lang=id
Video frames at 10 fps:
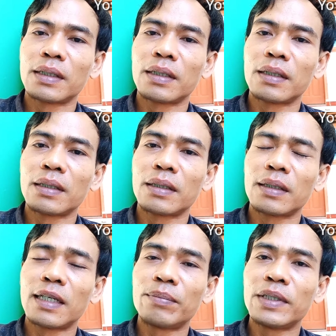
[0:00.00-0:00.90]
eh,
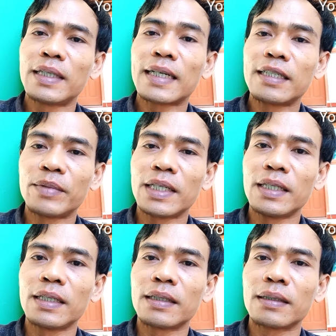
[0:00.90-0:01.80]
lebih jelasnya
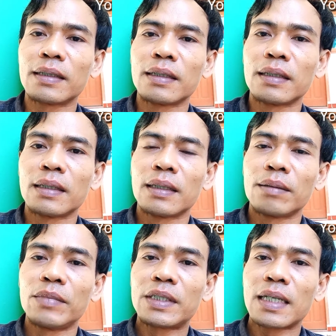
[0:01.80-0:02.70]
begini
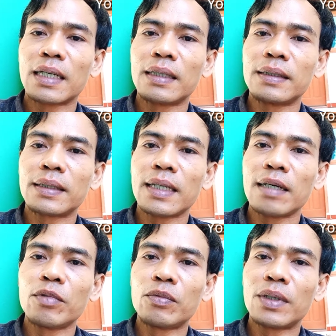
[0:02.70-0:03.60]
misalkan
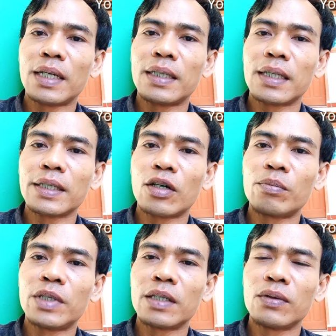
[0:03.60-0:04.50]
saya memulai dari
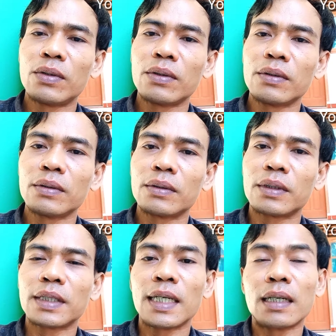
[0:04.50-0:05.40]
objek
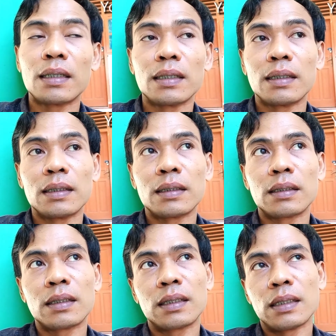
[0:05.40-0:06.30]
gunung yang
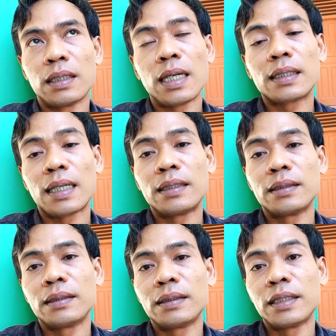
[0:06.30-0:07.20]

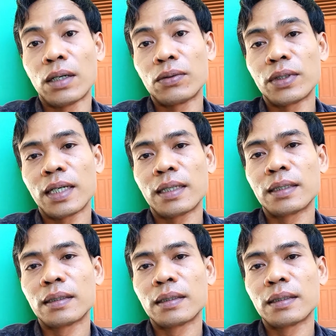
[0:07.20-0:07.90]
kelihatan jauh ya